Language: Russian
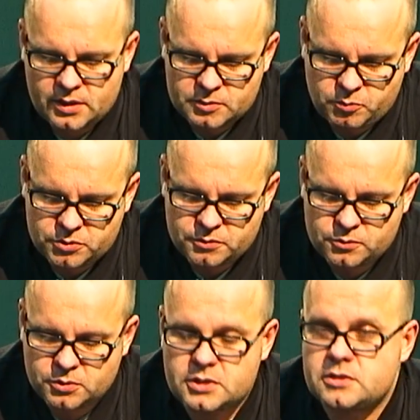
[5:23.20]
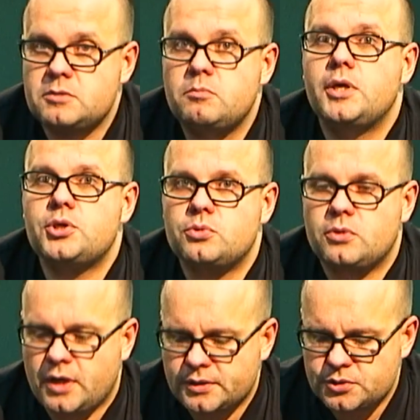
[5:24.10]
использовать все-таки здесь большую
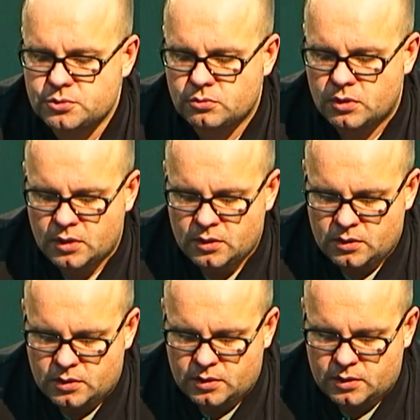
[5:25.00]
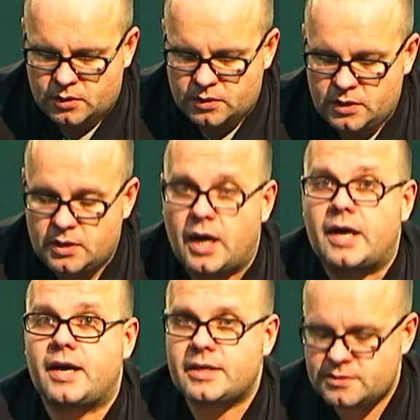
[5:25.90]
карточку, а, и
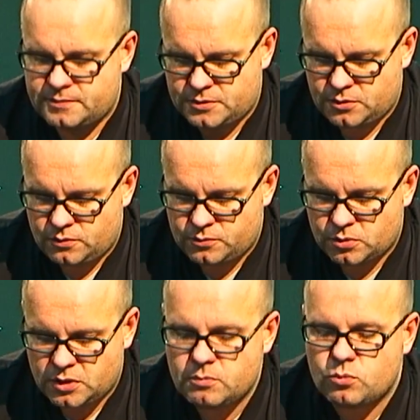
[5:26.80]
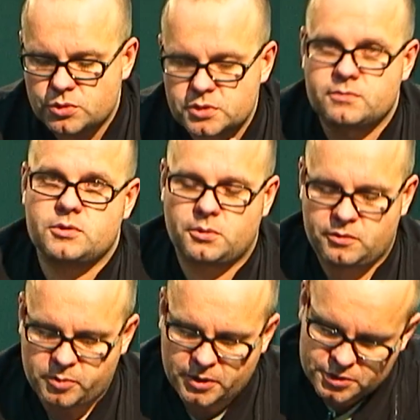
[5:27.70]
оказывается, ее все-таки можно
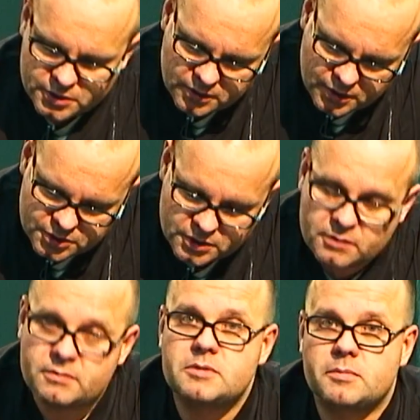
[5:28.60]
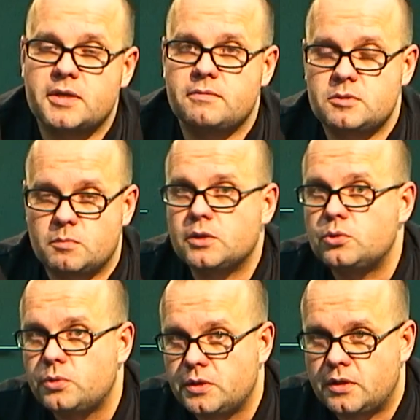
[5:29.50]
встроить в планшет, даже и весьма и весьма
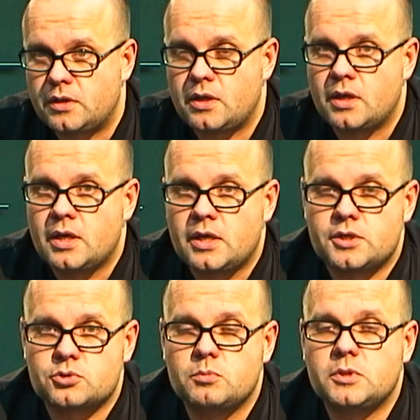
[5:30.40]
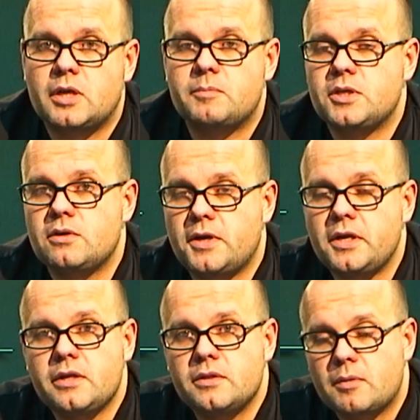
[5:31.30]
тоненький. Чтобы там не
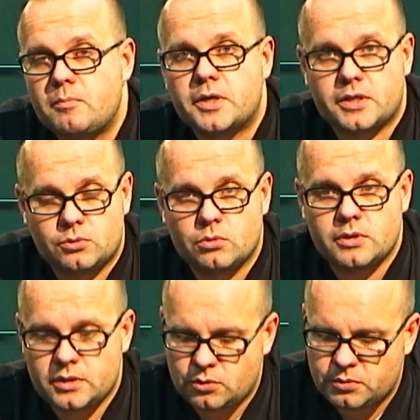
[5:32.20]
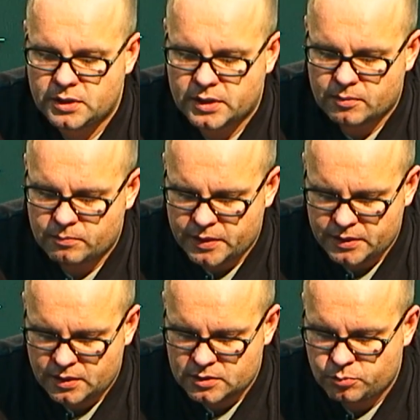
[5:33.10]
говорили нам маркетологи других
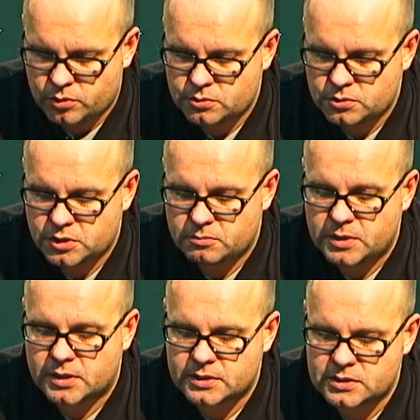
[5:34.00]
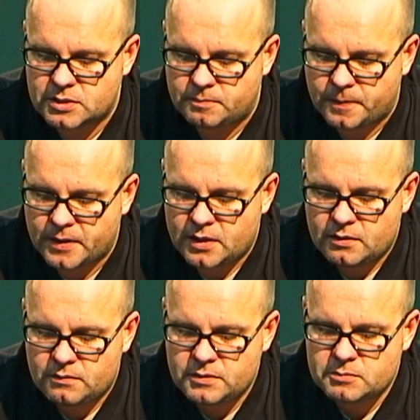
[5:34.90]
компаний, использующих микросим.
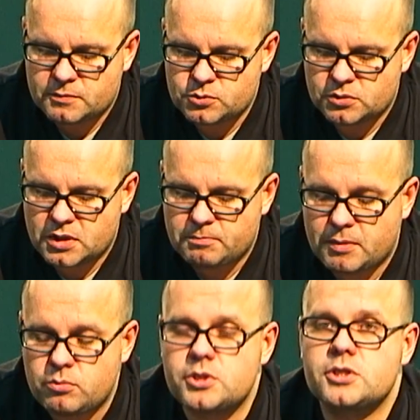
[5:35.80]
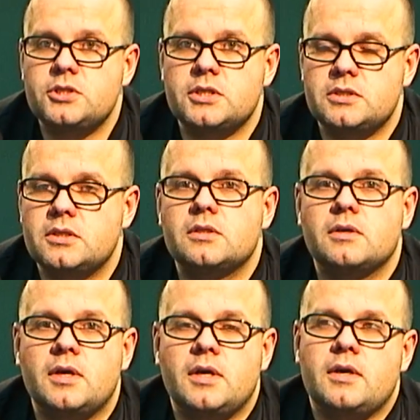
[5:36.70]
Видимо, все-таки по большей части
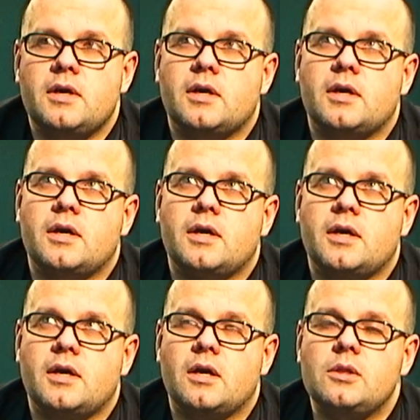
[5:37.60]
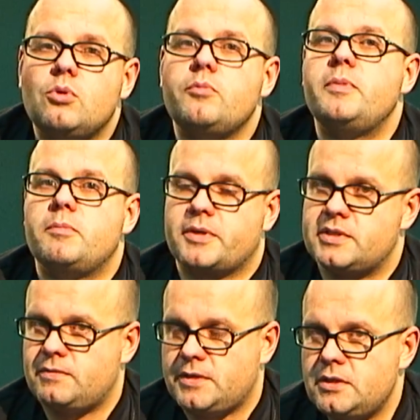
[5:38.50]
это а, лобби
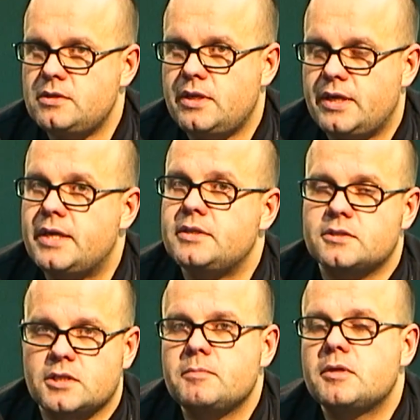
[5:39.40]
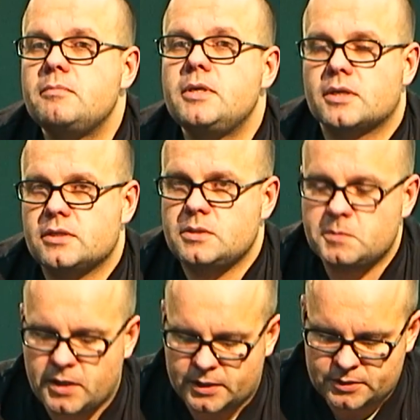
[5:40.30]
производителей этих самых
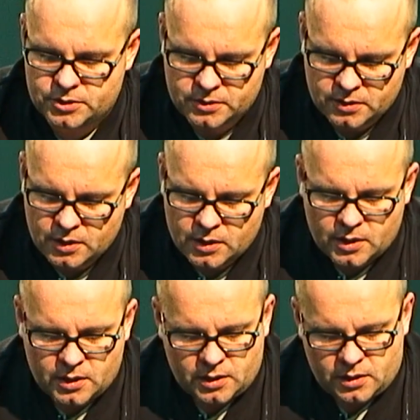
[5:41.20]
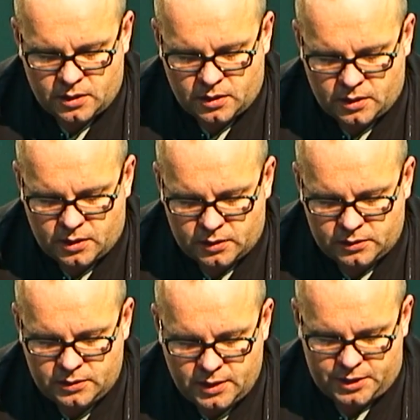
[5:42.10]
микросим-карточек. А,
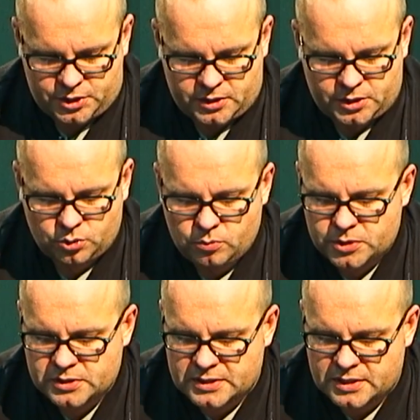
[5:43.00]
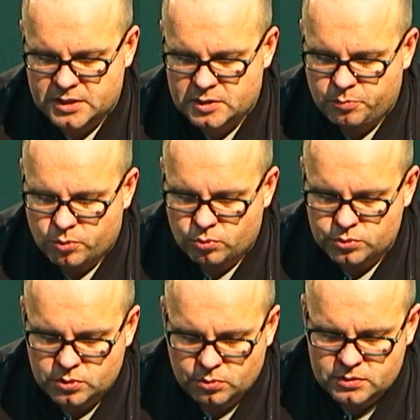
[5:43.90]
дальше, что можно сказать про
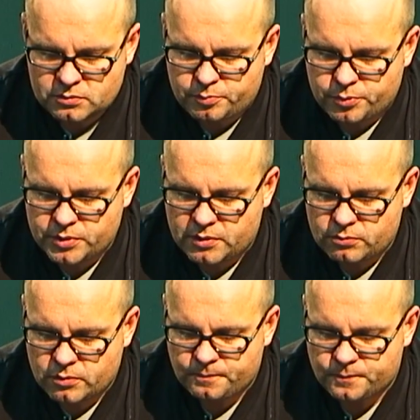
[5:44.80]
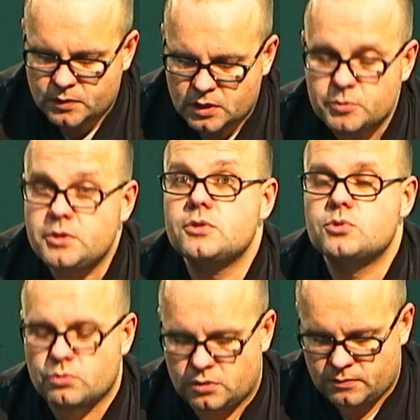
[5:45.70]
устройство, про его
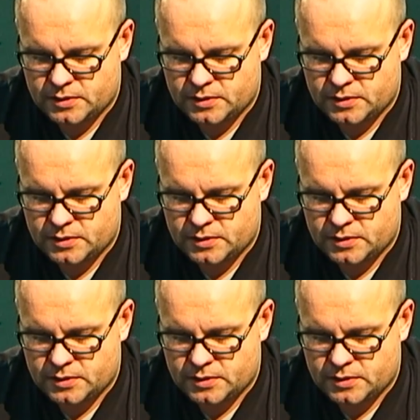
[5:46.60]
коммуникационные